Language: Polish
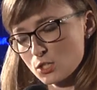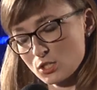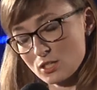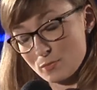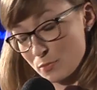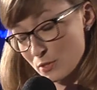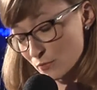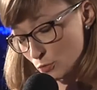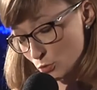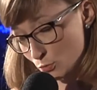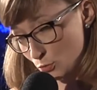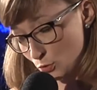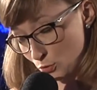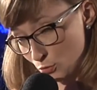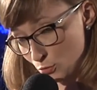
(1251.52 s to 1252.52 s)
że na
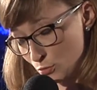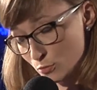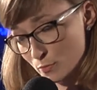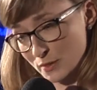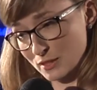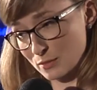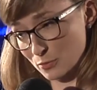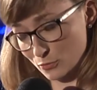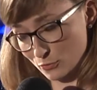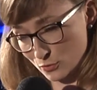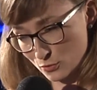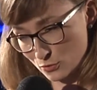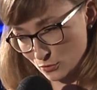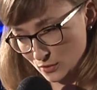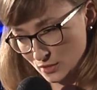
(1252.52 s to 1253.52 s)
pierwszym roku u pana
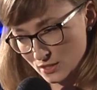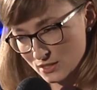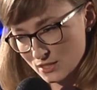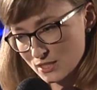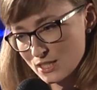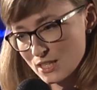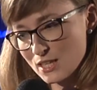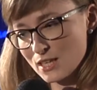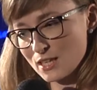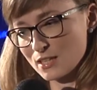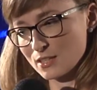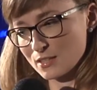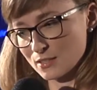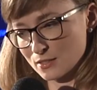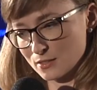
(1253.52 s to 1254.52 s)
profesora,
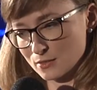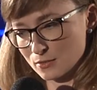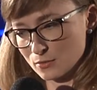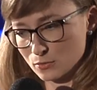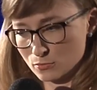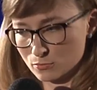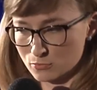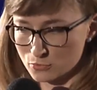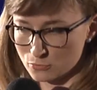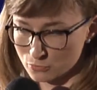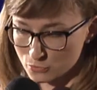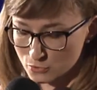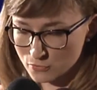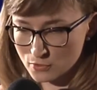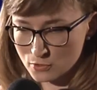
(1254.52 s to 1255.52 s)
y, no, no,
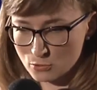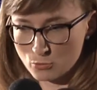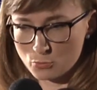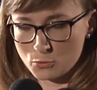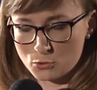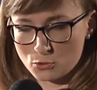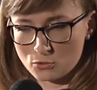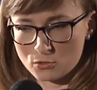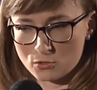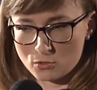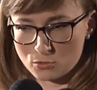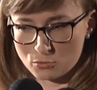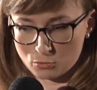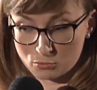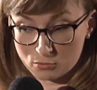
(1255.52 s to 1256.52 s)
świeżo upieczony
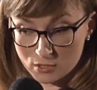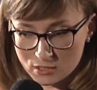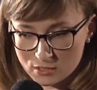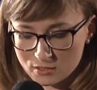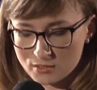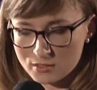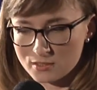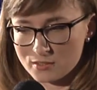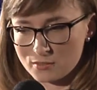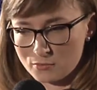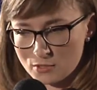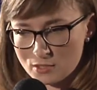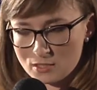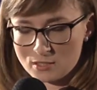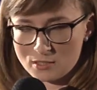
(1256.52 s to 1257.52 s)
student,
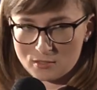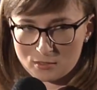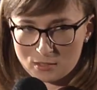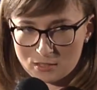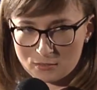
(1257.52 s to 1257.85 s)
więc